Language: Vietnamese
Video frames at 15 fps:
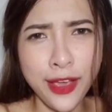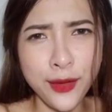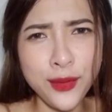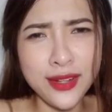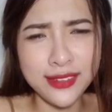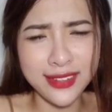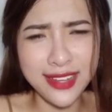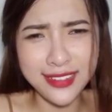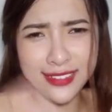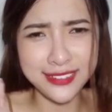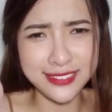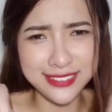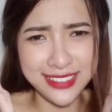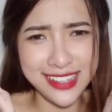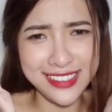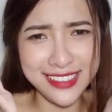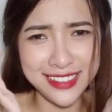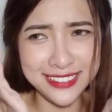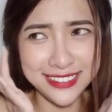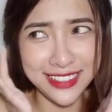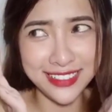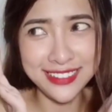có hiểu được cái cái
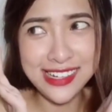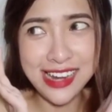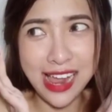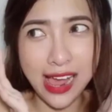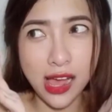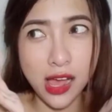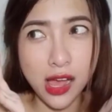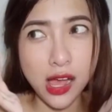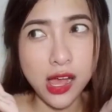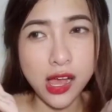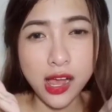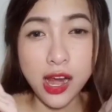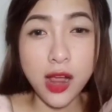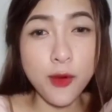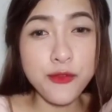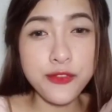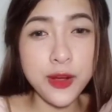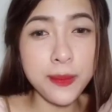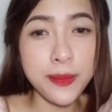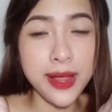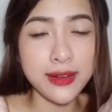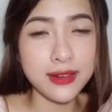từ ngữ là không
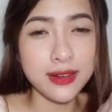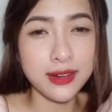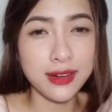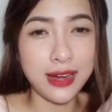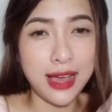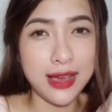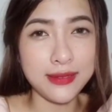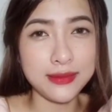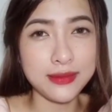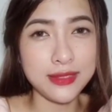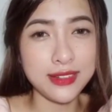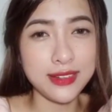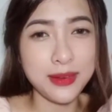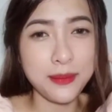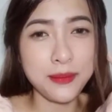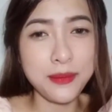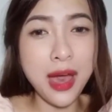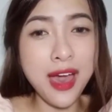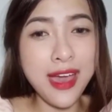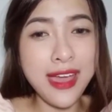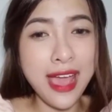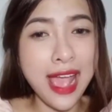phân biệt được là
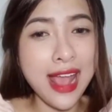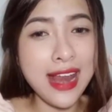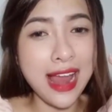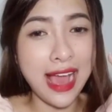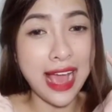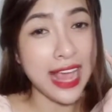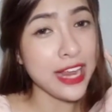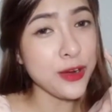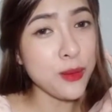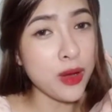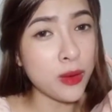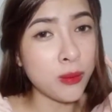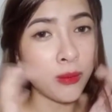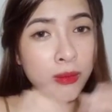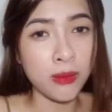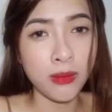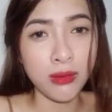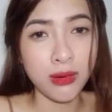bê hay là ấy đúng không